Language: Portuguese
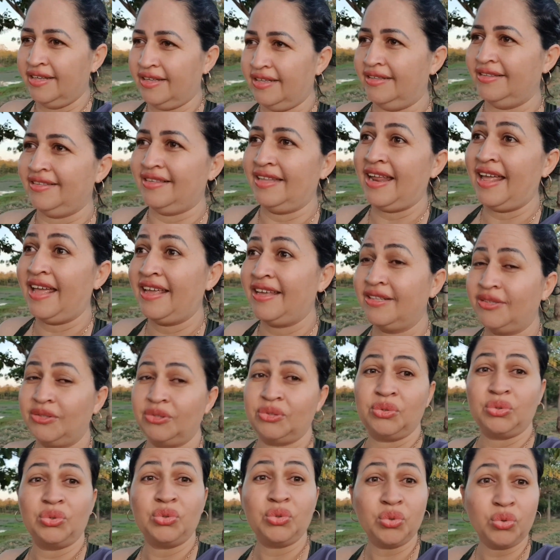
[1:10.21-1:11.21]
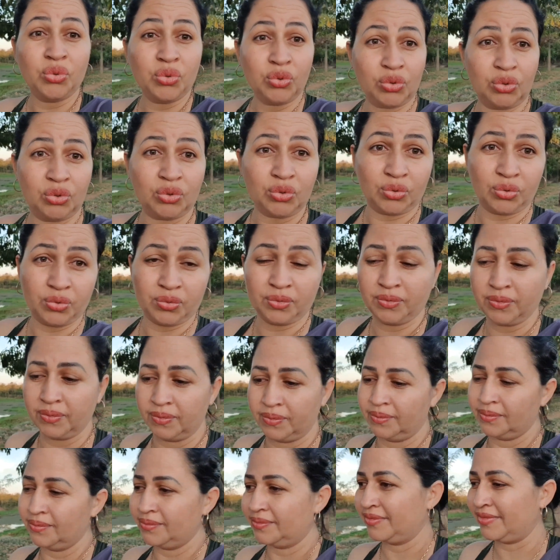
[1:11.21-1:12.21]
Entregue tudo
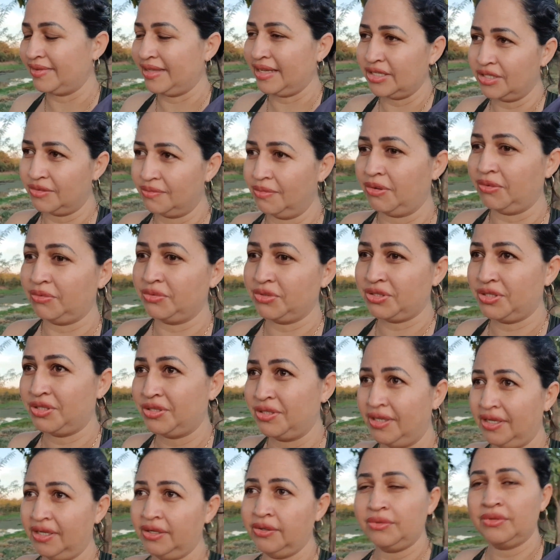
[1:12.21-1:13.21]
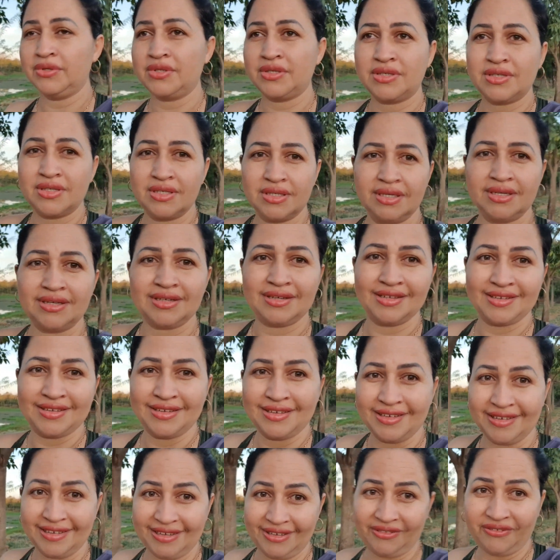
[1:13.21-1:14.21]
nas mãos de Deus
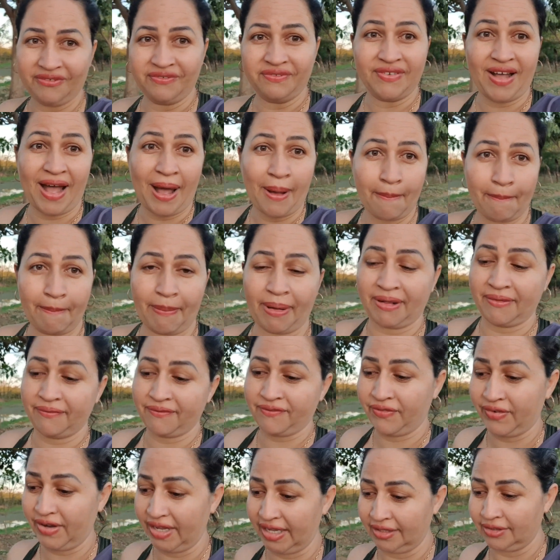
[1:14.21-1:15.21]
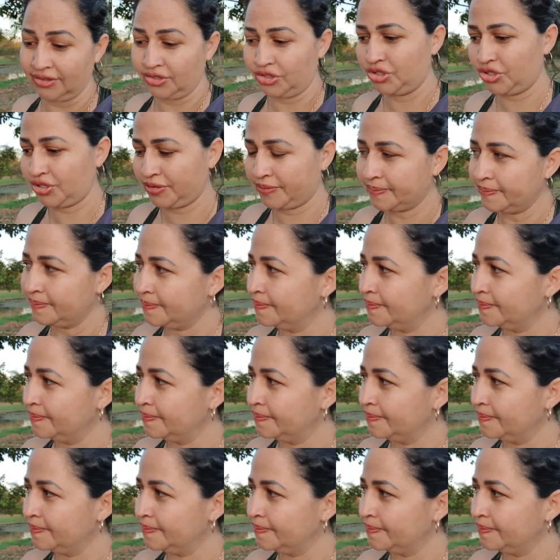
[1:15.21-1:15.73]
e vá para frente.